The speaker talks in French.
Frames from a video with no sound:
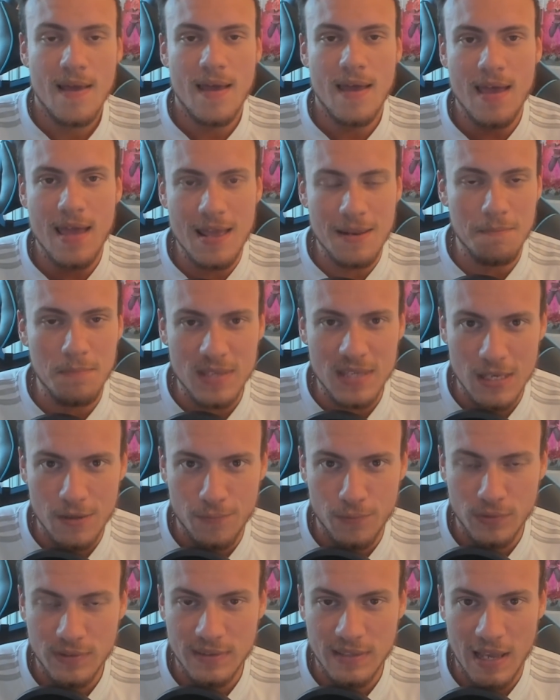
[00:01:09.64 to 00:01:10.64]
NBA
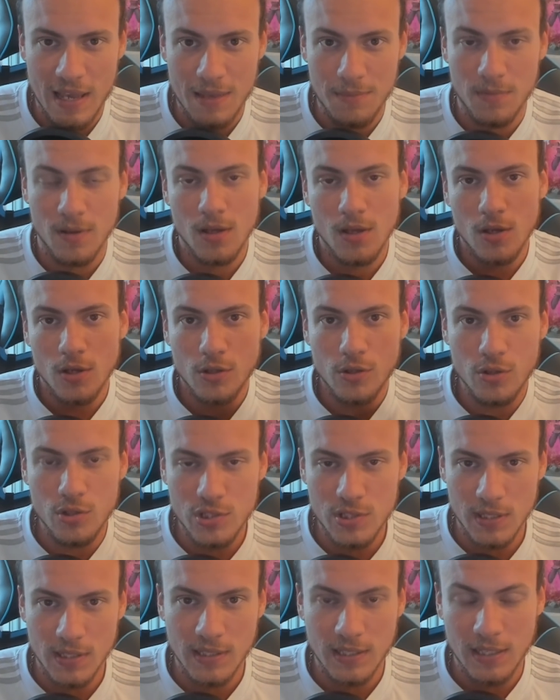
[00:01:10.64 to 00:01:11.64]
Foot Time que
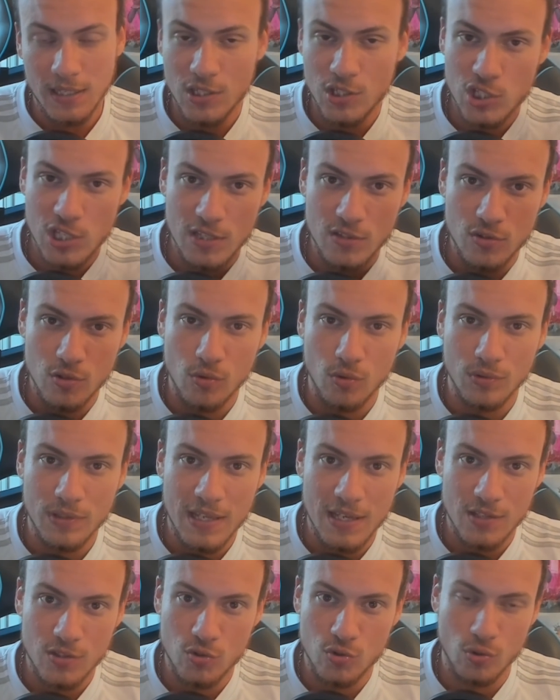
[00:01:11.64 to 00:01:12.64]
j'ai créé une chaîne
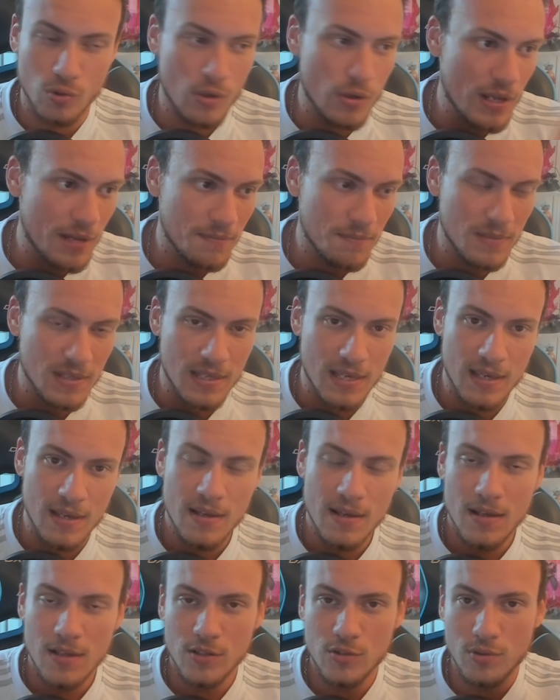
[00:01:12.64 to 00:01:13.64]
secondaire sur le NBA,
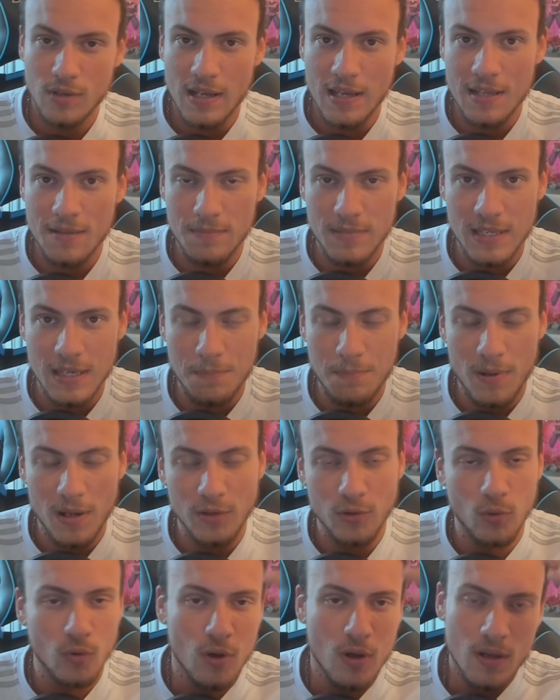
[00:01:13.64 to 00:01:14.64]
sur la NBA
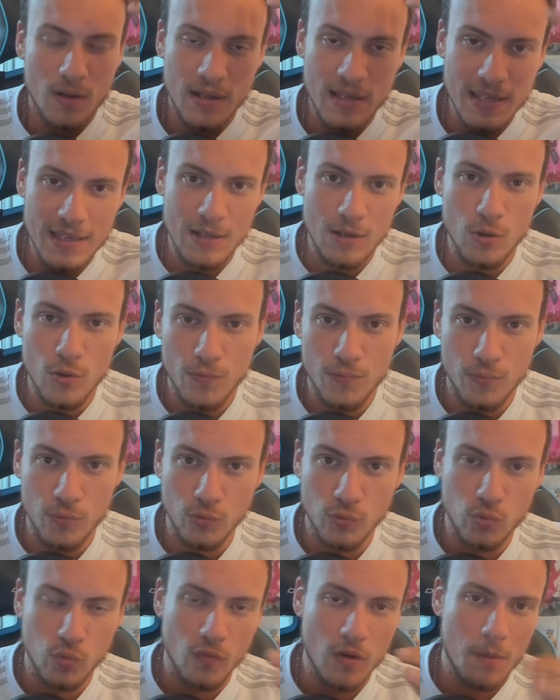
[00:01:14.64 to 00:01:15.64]
pardon, et le
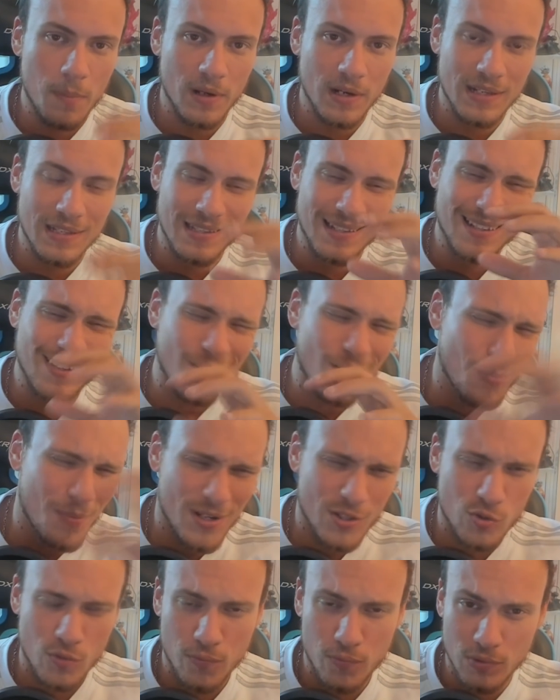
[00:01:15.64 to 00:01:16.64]
foot. On va parler des grands
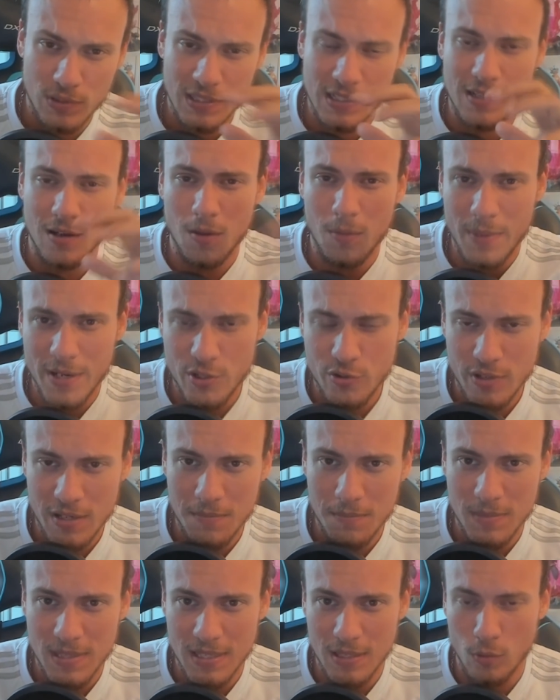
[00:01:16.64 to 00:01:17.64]
matchs de foot, des grands matchs de
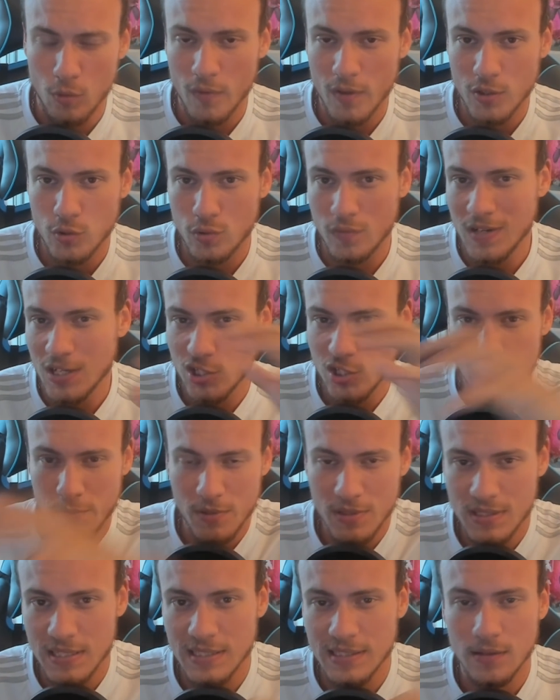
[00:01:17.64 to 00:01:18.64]
NBA. On va suivre la
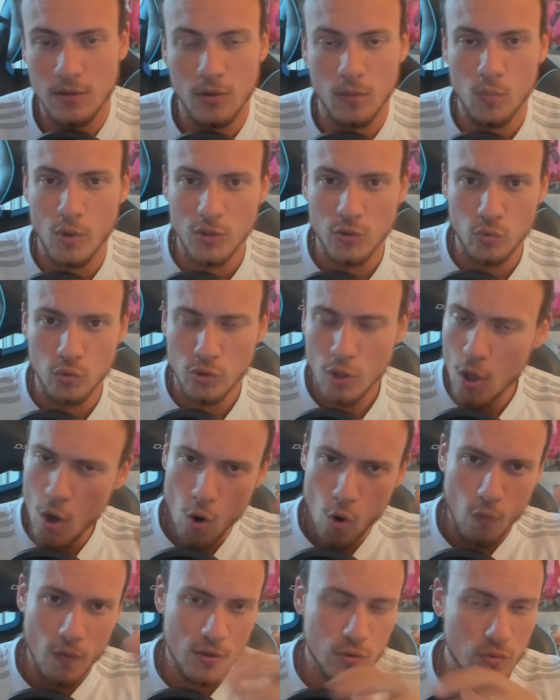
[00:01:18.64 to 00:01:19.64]
Champions League euh, au mois d'août.
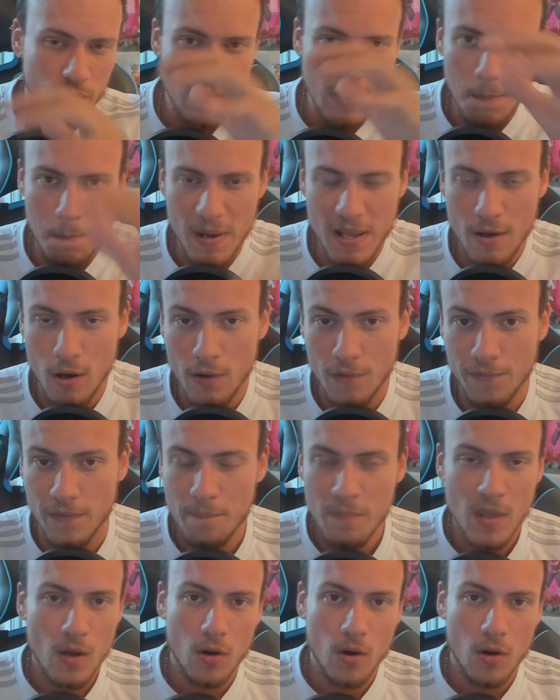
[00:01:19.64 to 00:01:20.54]
On va suivre les playoffs.